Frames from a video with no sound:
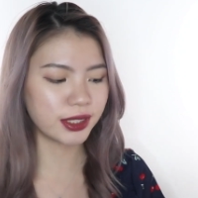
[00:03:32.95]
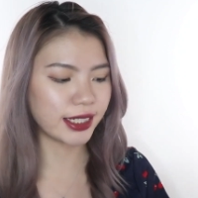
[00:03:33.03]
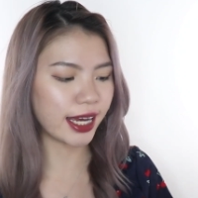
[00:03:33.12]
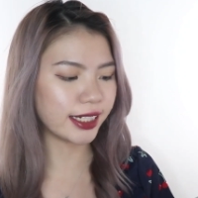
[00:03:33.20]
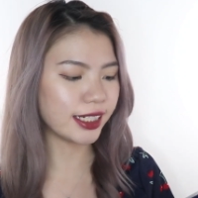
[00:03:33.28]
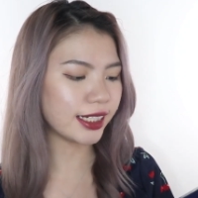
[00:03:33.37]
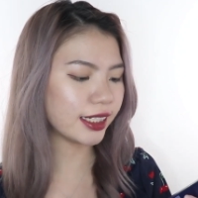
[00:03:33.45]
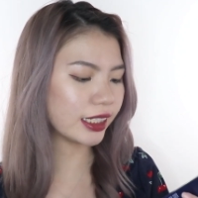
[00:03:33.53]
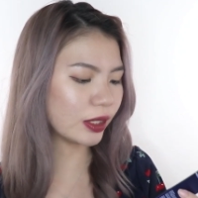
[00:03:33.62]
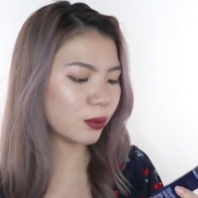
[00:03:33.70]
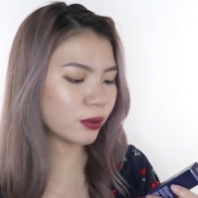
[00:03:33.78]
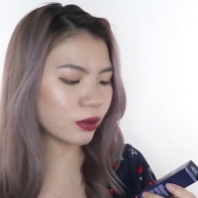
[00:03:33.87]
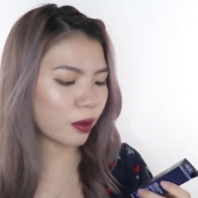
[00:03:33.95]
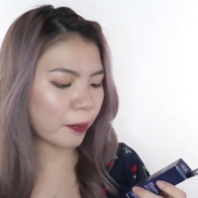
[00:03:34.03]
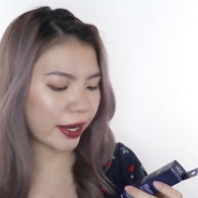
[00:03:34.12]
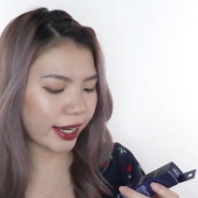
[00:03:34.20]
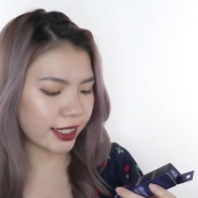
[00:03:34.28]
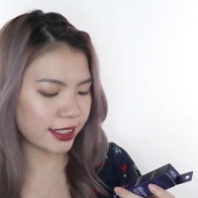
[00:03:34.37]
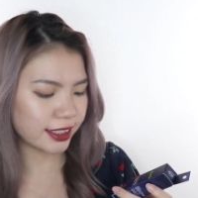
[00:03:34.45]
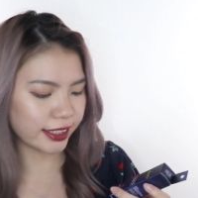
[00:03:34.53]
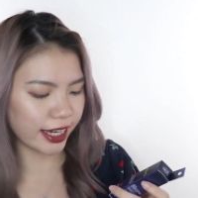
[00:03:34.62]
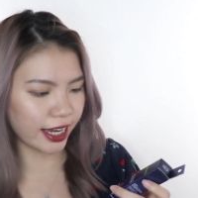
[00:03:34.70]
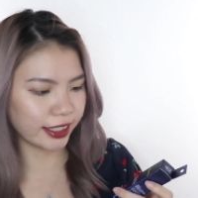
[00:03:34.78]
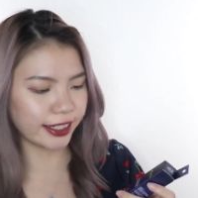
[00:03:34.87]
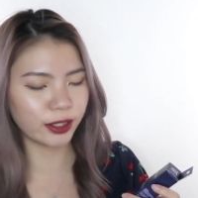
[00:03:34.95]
Jadi ini untuk packagingnya,